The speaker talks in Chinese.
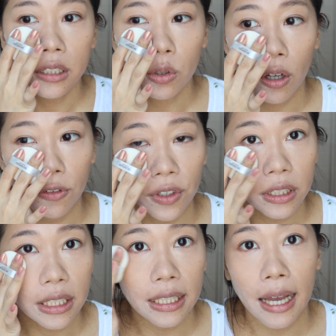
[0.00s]
这款
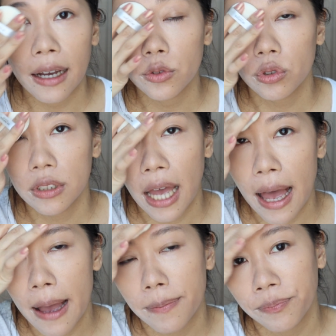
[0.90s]
粉底啊，就是
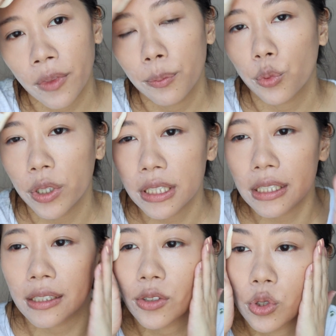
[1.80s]
它不会
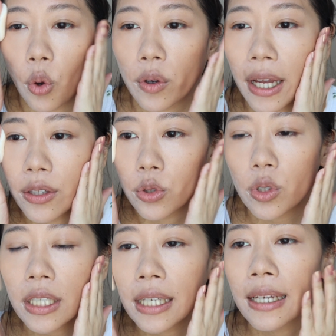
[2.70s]
自己收干，
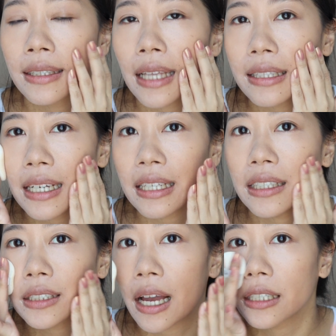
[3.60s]
所以它在
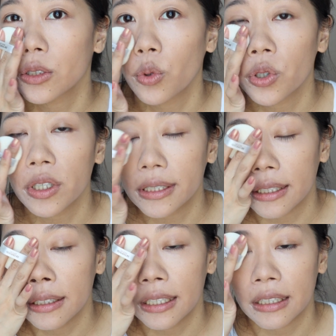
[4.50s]
脸上还是会有一
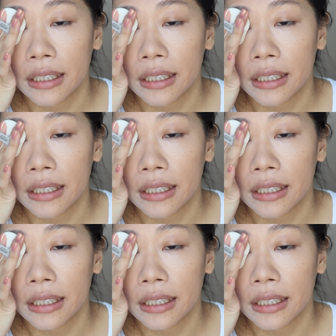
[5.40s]
点点